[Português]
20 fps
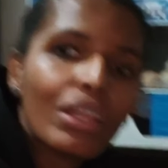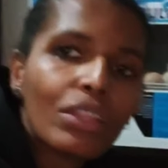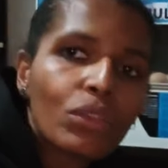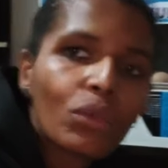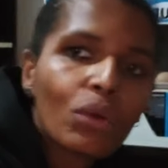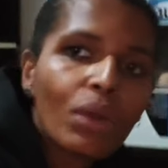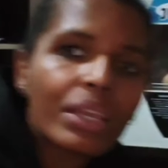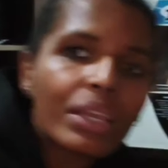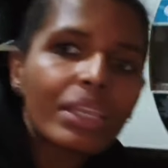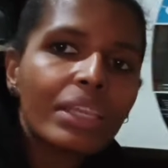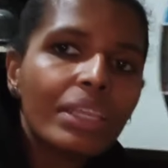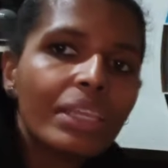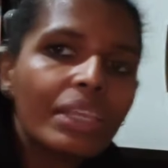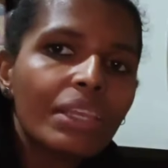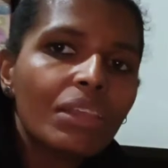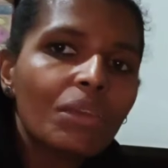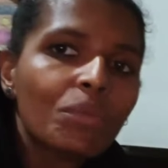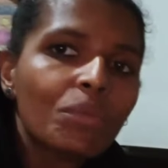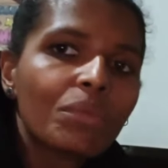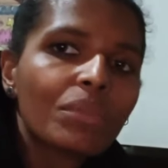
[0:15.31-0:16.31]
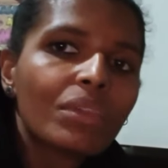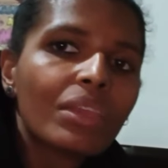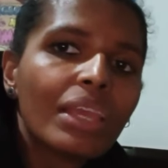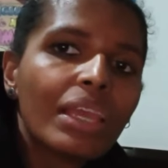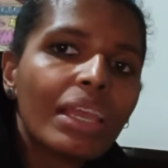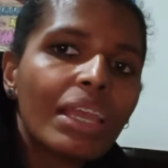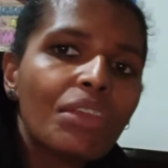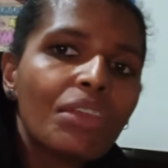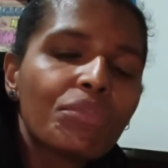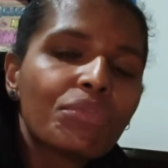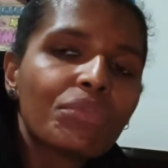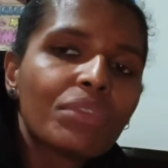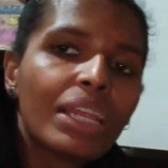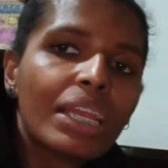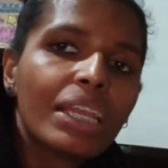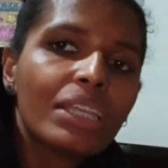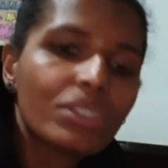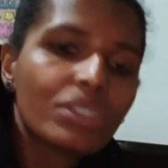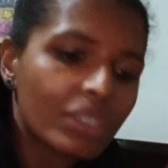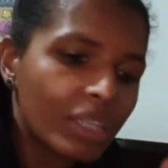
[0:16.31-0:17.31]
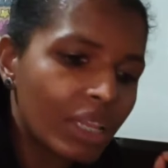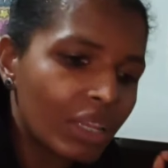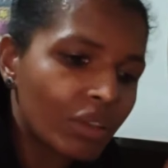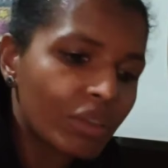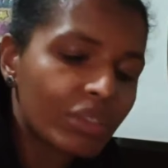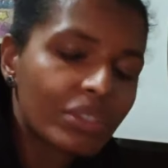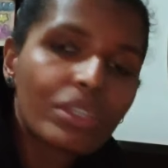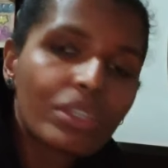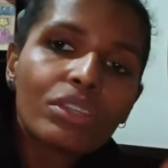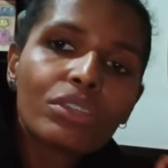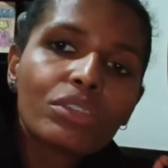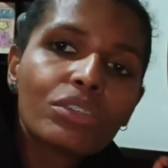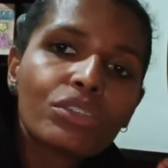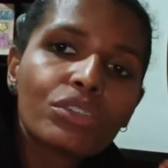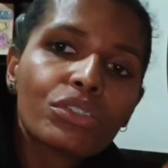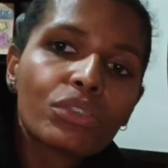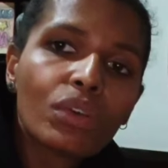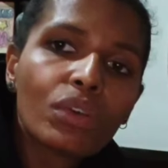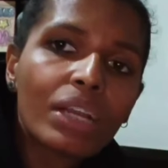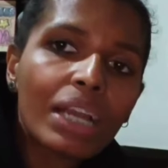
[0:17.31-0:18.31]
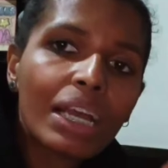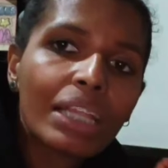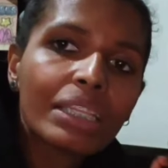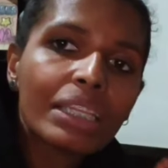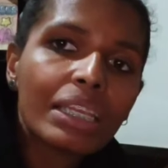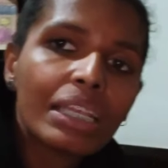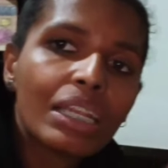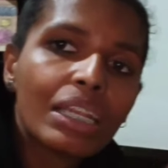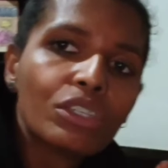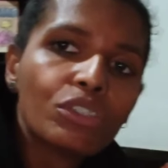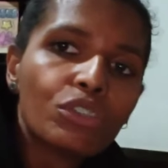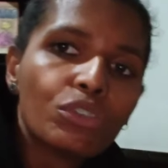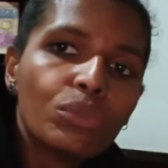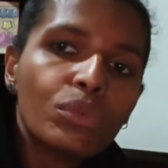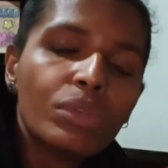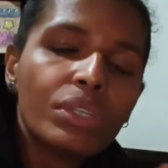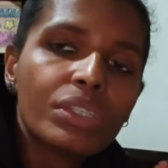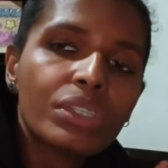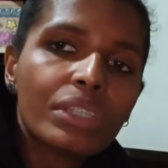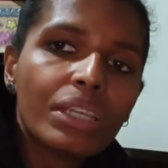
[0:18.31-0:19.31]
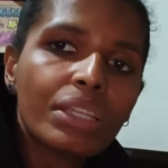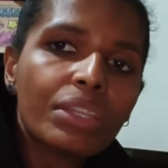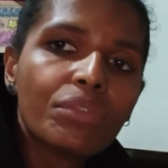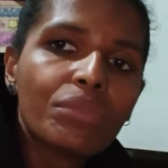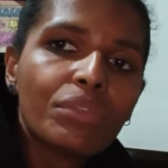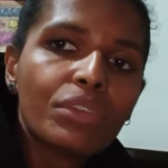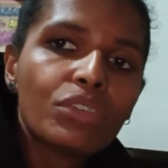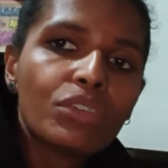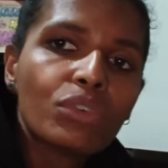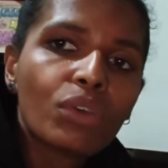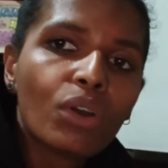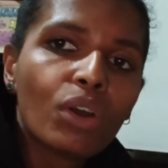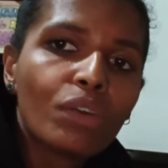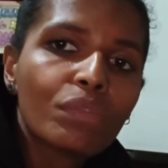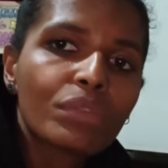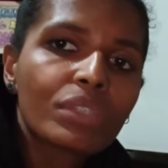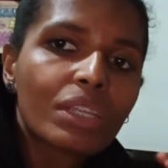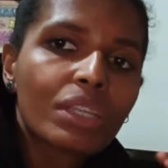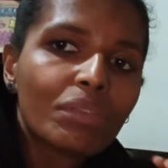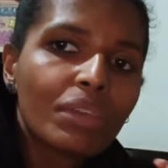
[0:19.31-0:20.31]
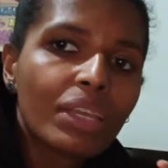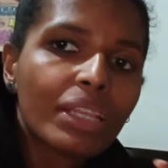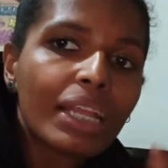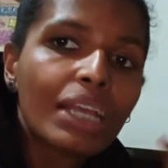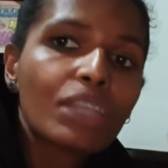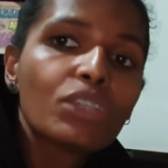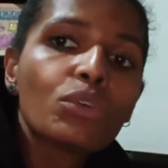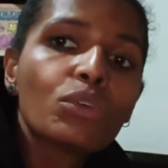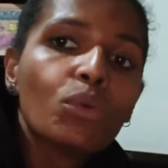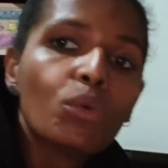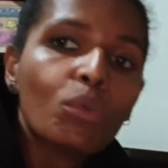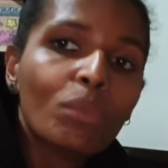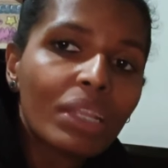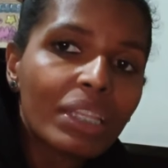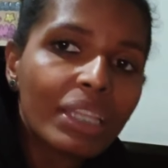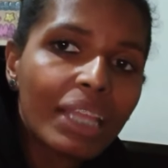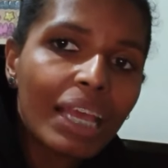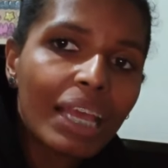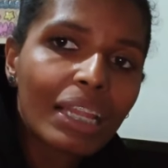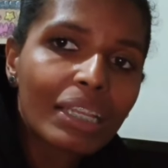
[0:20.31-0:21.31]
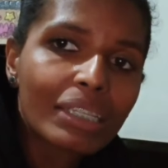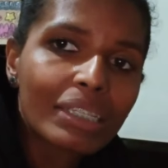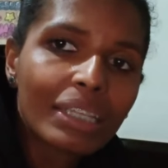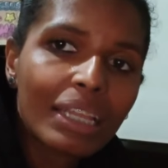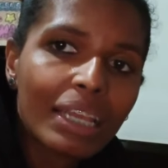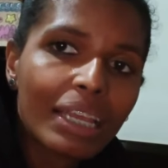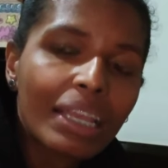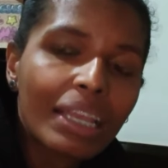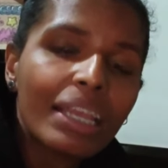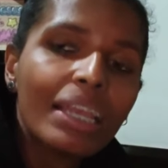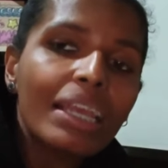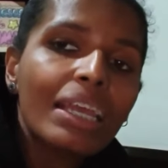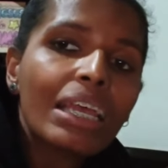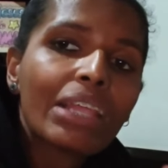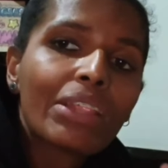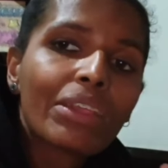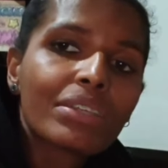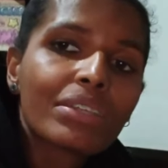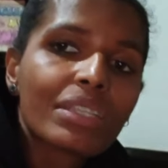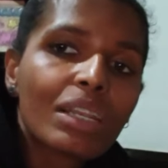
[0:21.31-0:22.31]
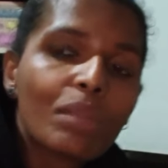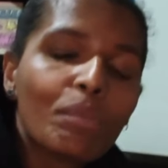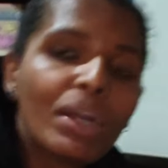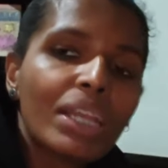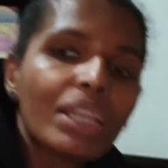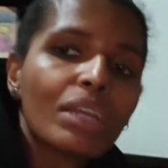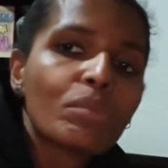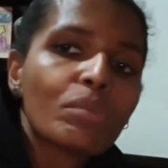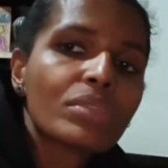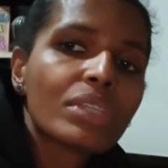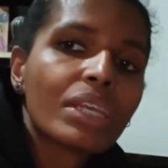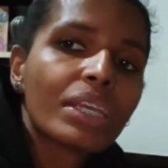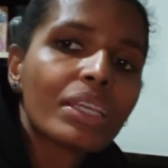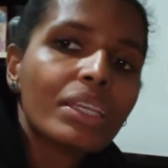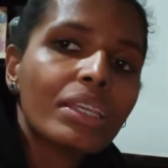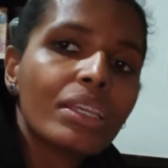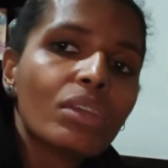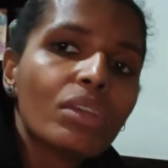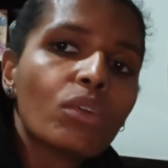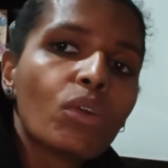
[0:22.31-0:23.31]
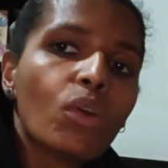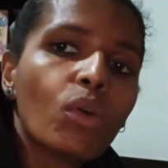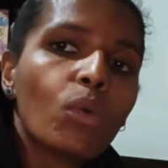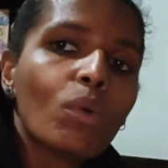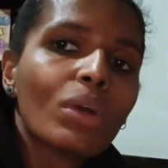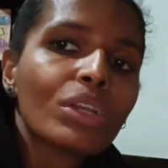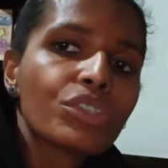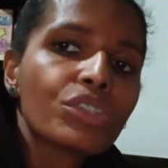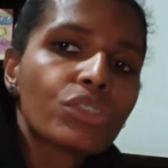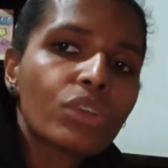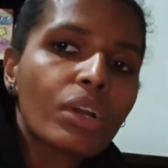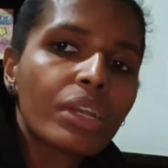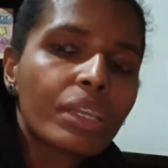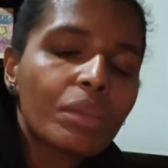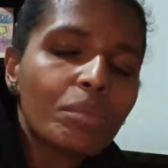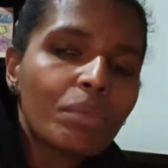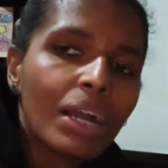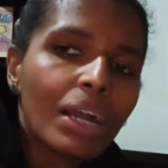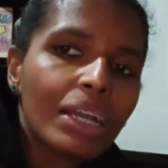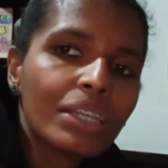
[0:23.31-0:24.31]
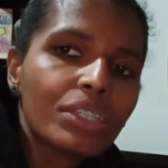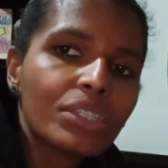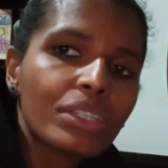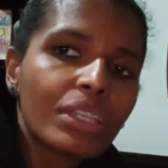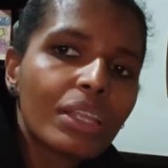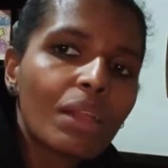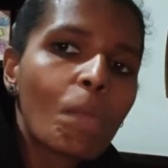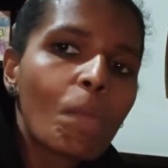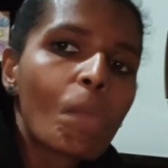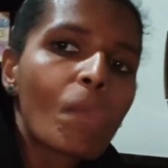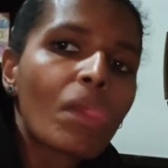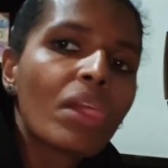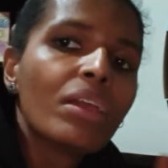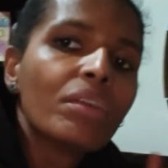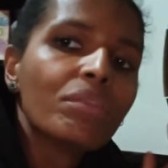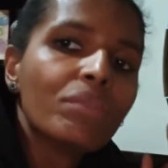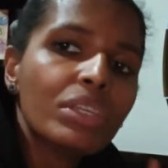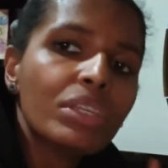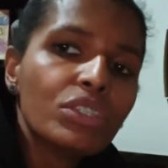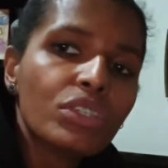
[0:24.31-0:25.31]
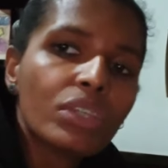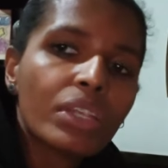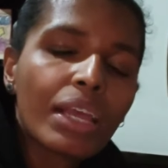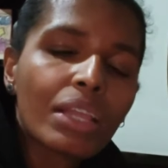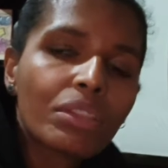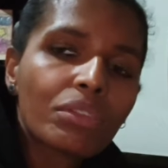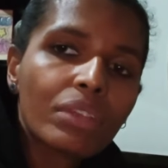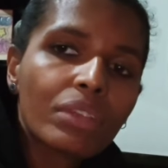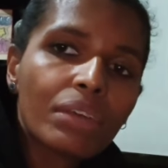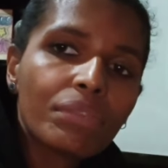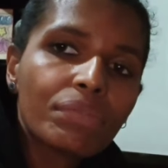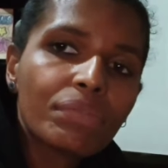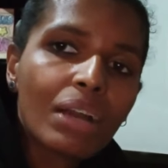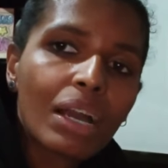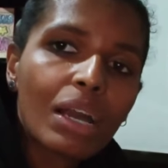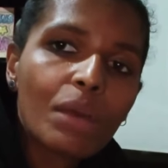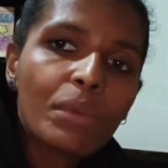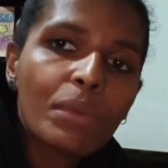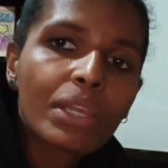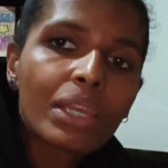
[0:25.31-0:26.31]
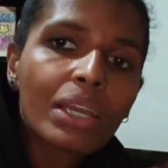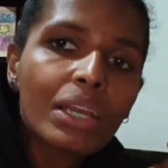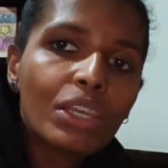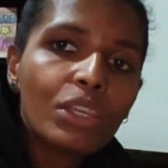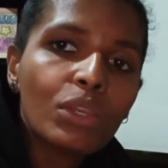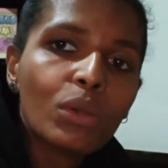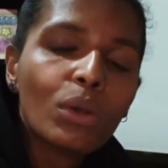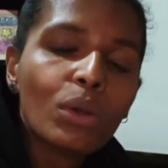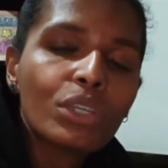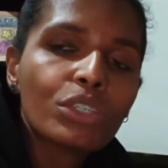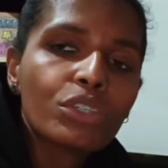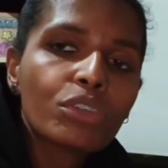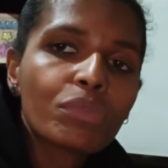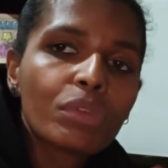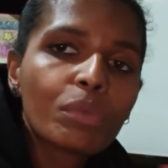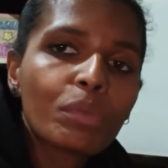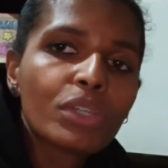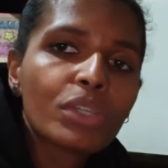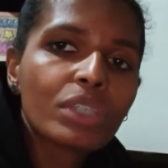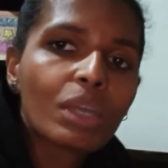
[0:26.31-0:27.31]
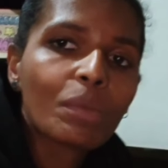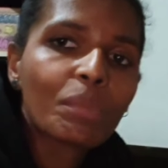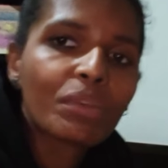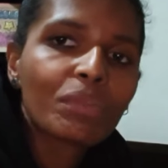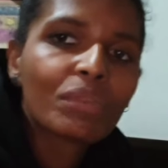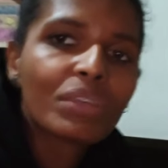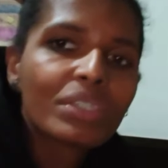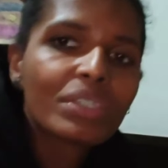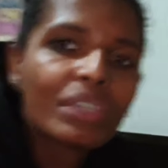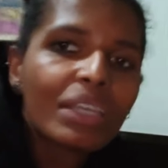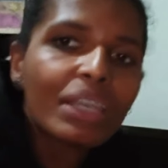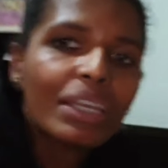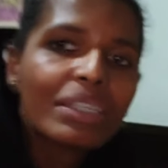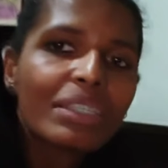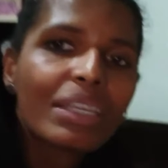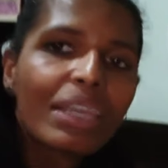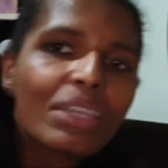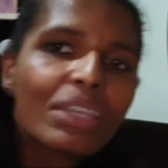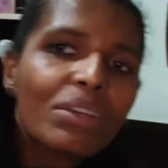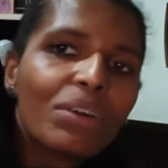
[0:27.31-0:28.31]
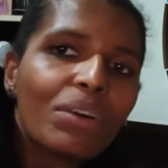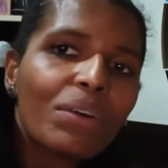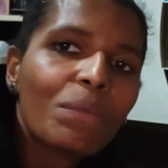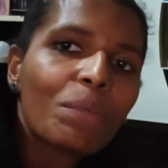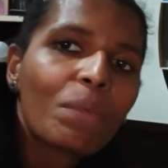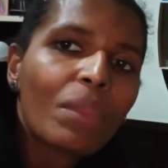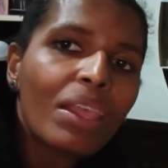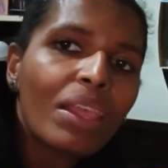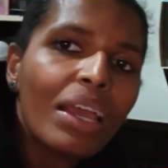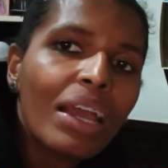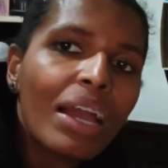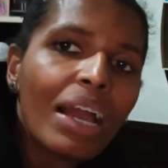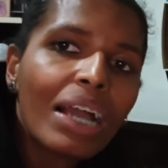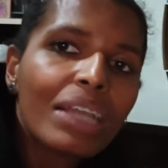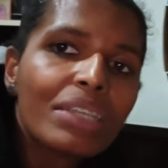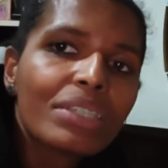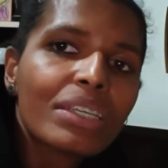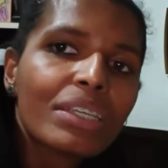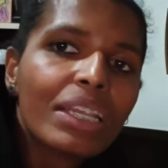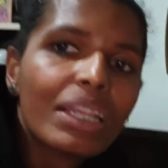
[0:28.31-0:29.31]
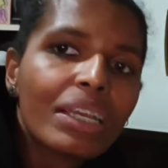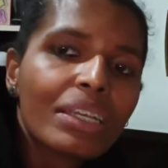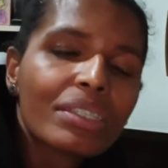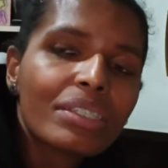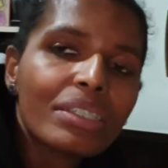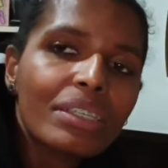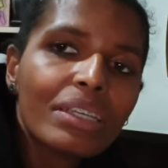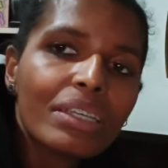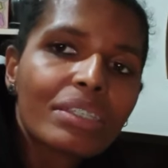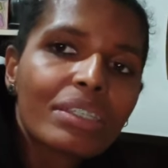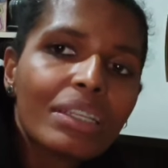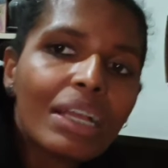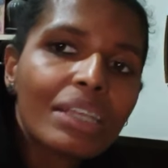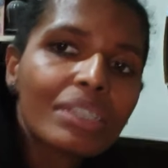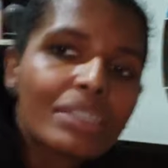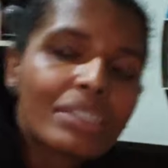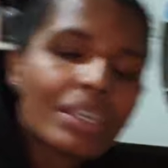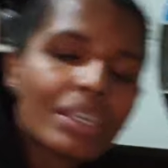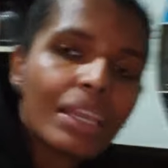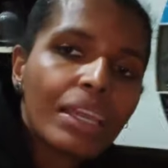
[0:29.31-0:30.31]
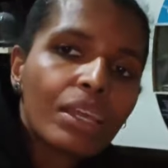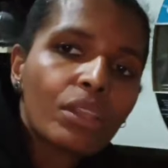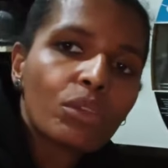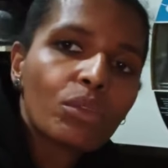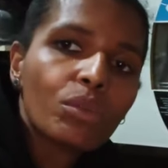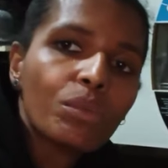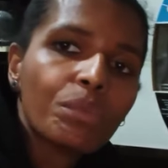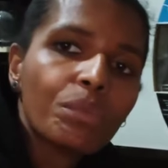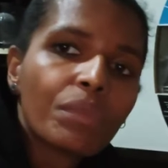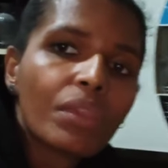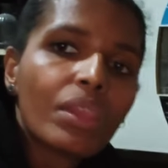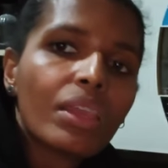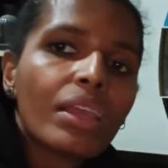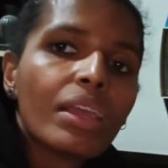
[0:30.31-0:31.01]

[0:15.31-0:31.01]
Estou aqui em frente da nossa chocadeira Julie 120 ovos, na verdade, uma delas, né? Nós trabalhamos aqui com a Shockmaster, vem direto da fábrica e hoje eu vim mostrar para vocês aí, ó, as criancinhas nascendo.